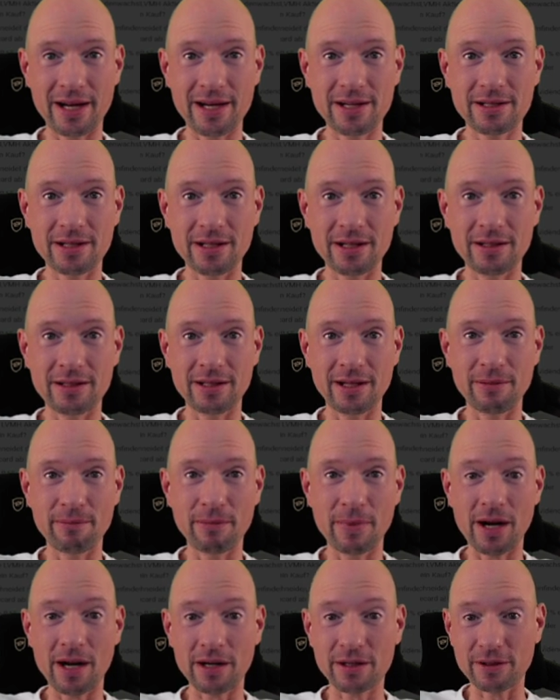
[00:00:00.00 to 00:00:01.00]
in den
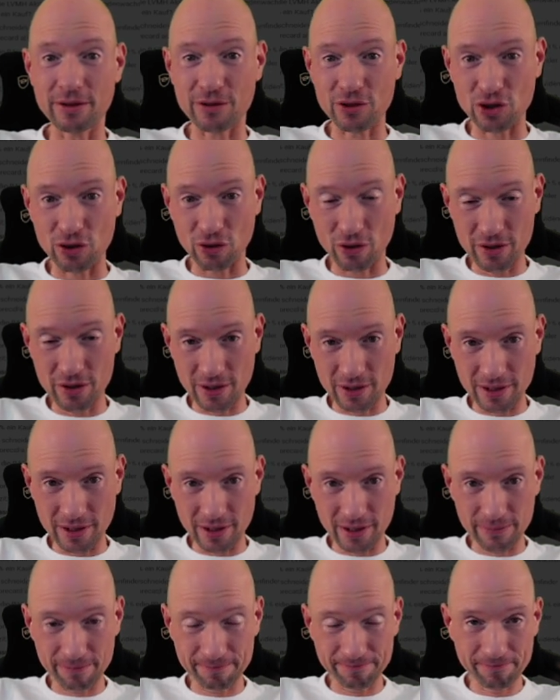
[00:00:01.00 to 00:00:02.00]
Markt geschleudert
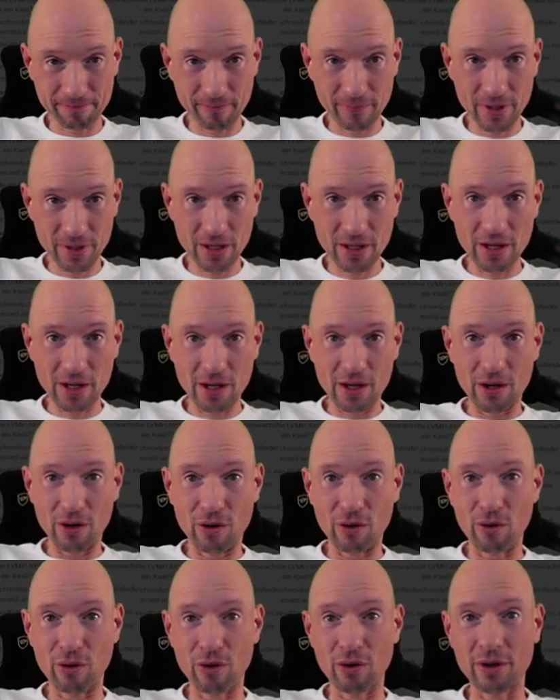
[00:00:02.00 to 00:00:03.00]
haben.
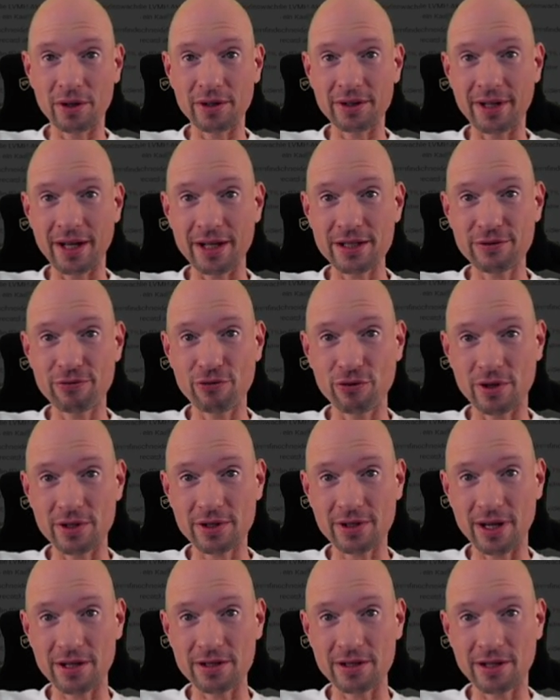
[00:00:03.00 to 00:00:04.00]
Und jetzt führt das
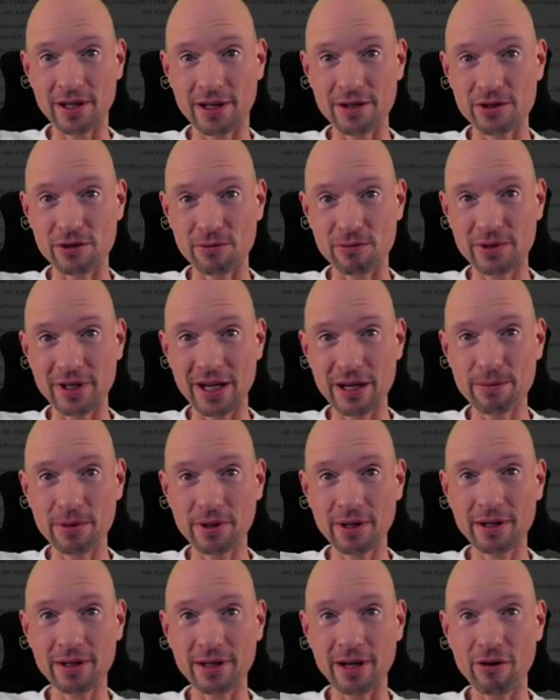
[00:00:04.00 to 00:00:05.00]
Ganze dann zum
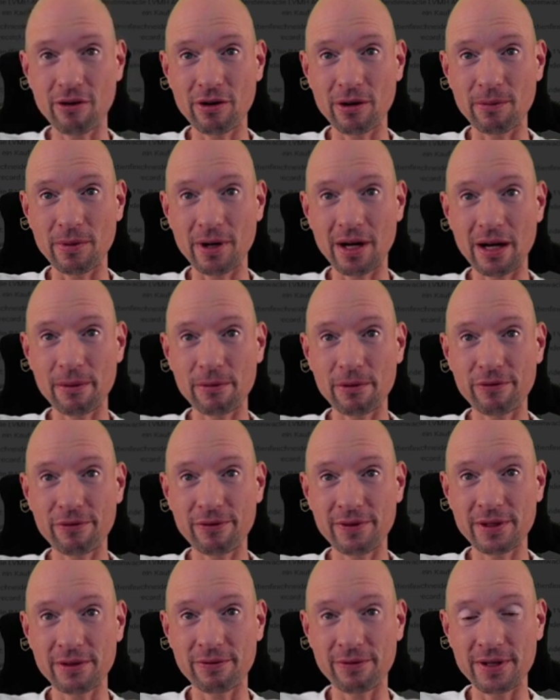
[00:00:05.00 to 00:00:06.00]
Tapering, auch im Rahmen,
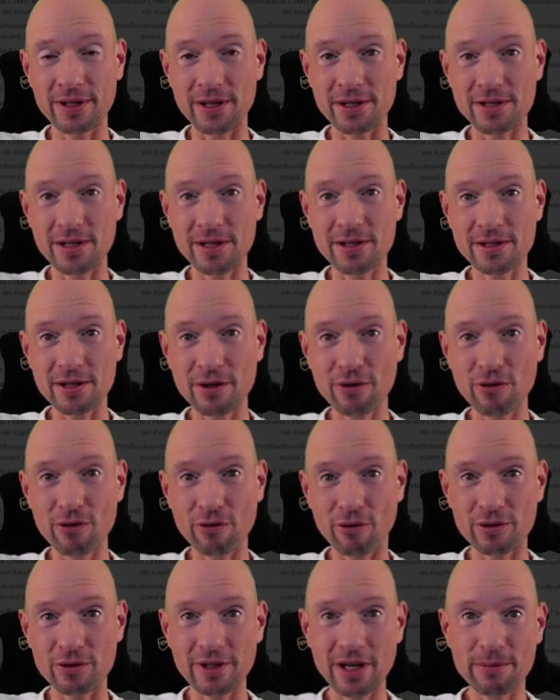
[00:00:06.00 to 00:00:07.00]
wie, wie die Zinserhöhung
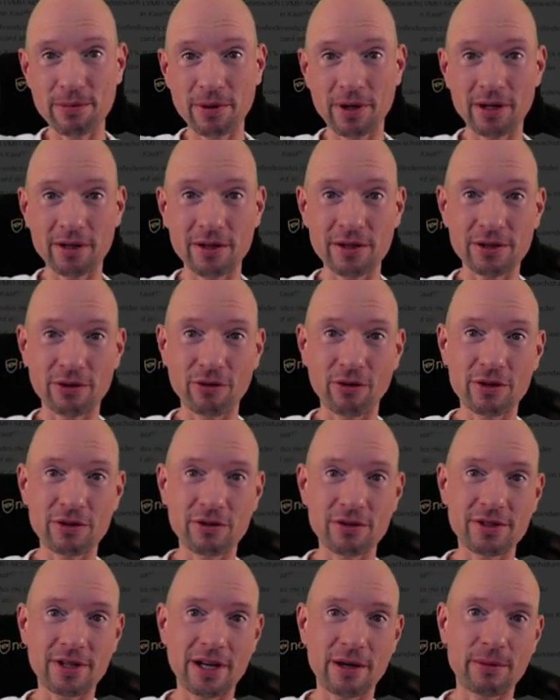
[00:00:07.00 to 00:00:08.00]
und Tapering, das gehört
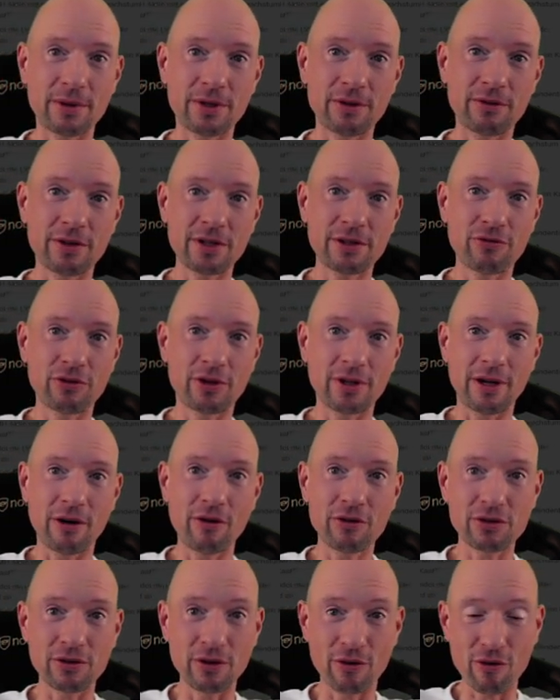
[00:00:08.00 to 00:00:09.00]
zusammen. Und das führt dann auch
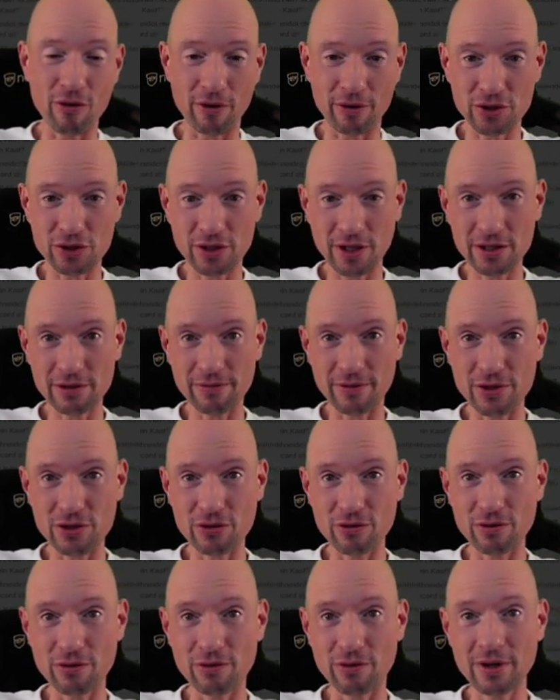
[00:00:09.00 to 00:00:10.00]
zu einer höheren
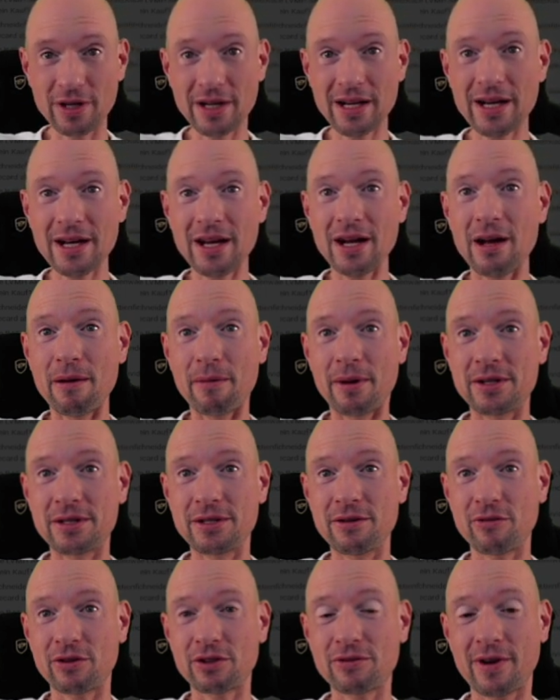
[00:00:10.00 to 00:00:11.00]
Staatsverschuldung,
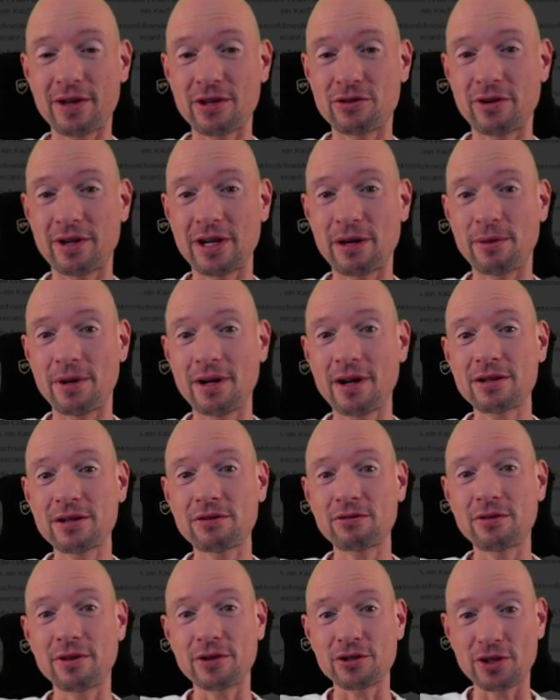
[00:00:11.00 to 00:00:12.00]
beziehungsweise zu einer
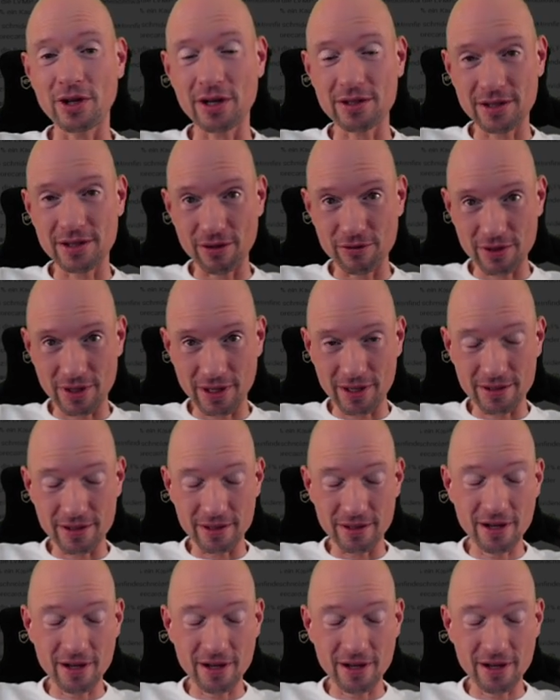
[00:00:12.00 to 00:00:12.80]
Belastung der Staatshaushalte,